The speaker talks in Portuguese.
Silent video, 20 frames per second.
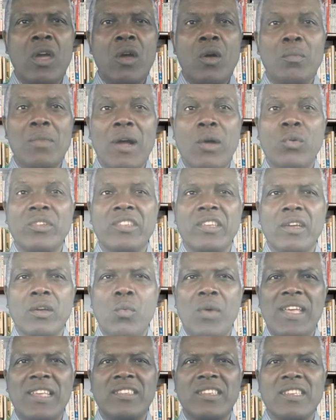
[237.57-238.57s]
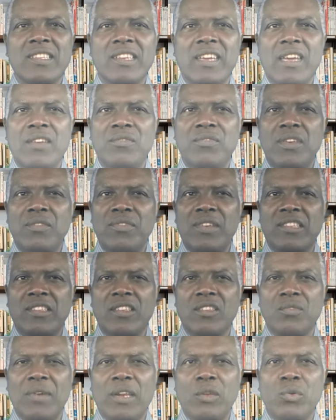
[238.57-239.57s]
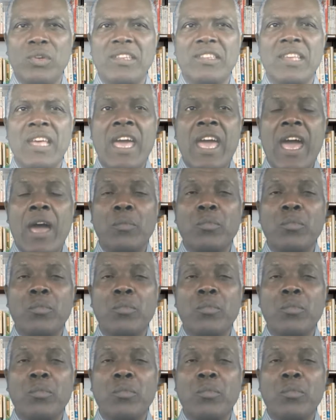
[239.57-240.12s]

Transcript: uma consequência de quem vive esses valores é